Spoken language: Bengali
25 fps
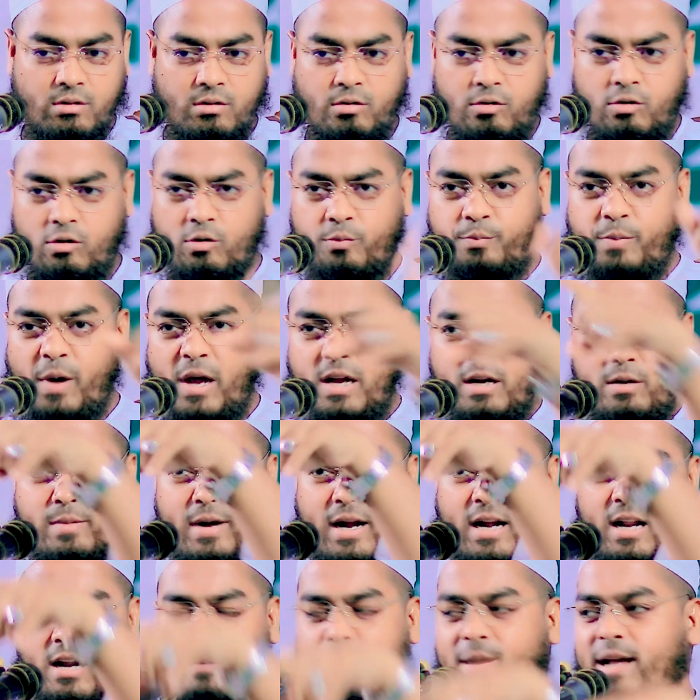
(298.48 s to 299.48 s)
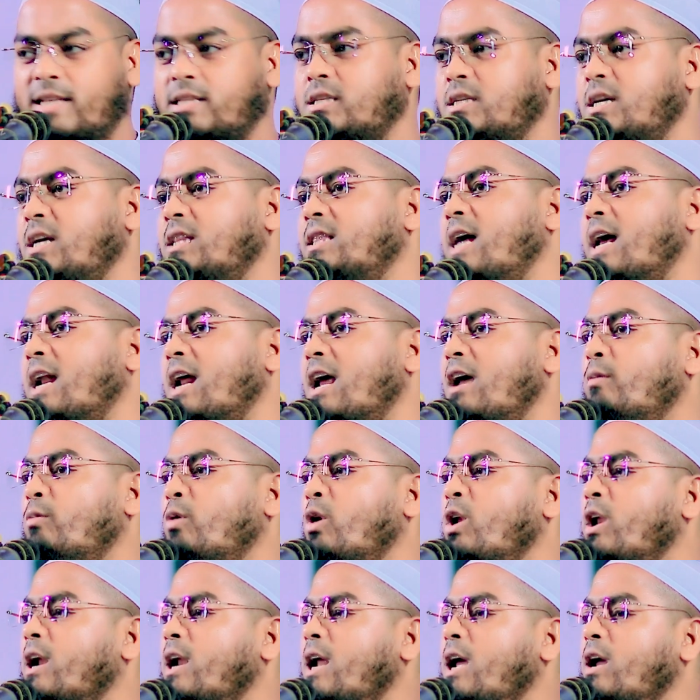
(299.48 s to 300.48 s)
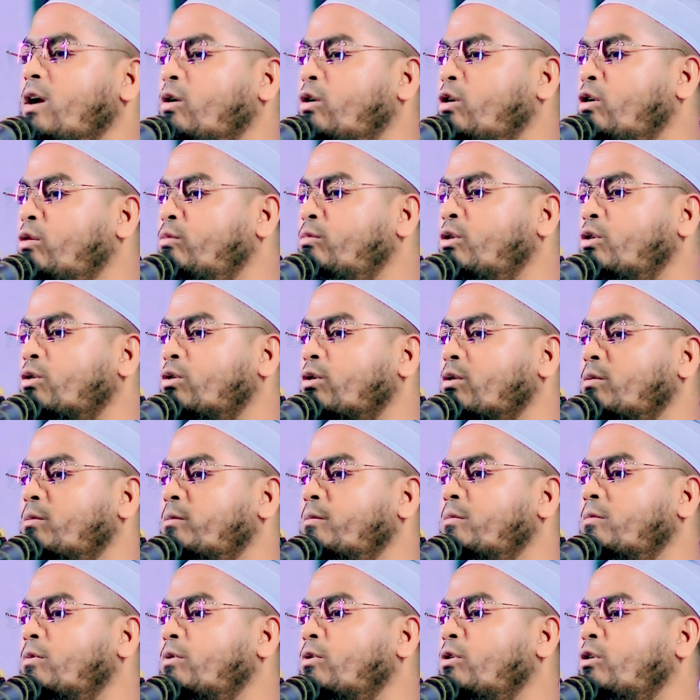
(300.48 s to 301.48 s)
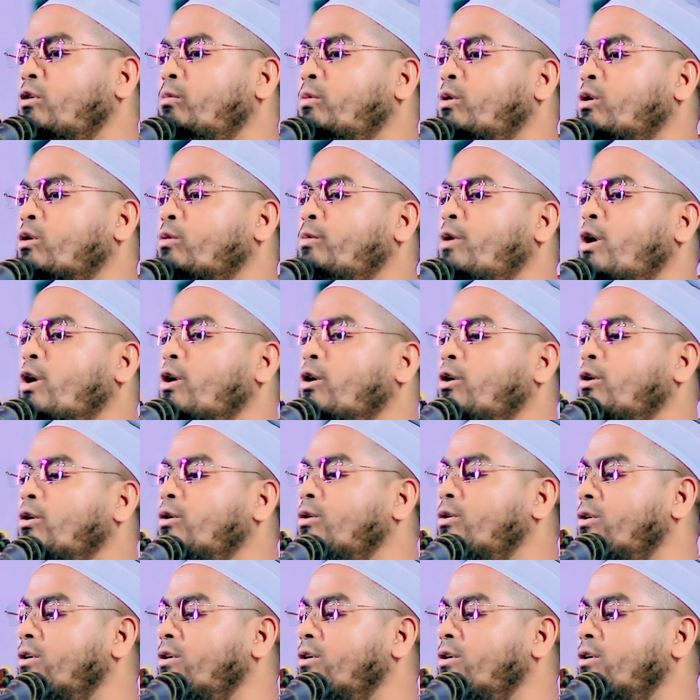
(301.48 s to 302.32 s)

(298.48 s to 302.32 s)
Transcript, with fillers: কোন বেইমানের বাচ্চা দাঁড়ায় বলে নাই ওমর ওমর ভণ্ড